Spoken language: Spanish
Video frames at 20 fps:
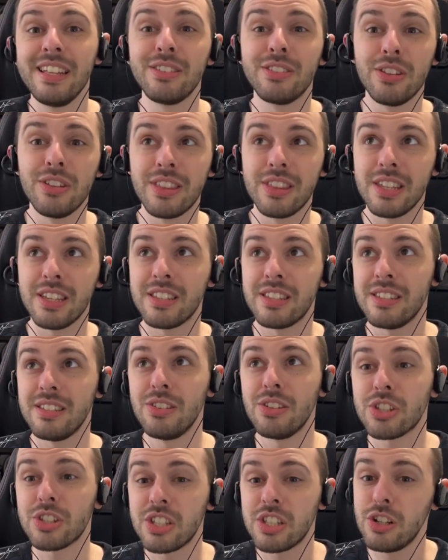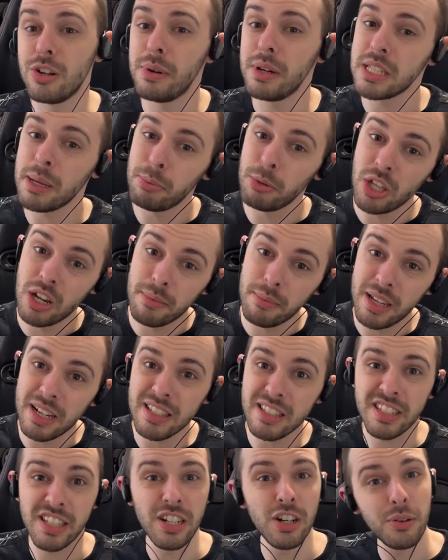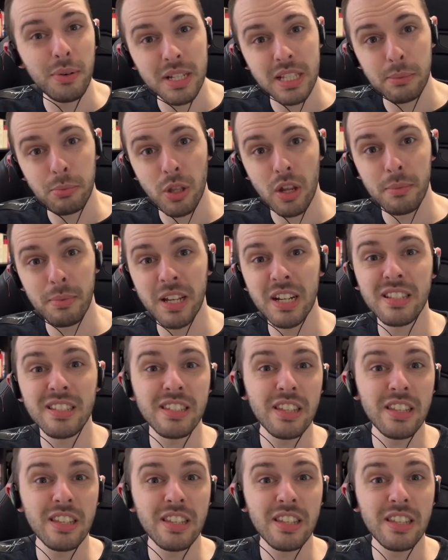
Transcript: Entonces, no sé si lo vais a poder ver, si no lo vais a poder ver,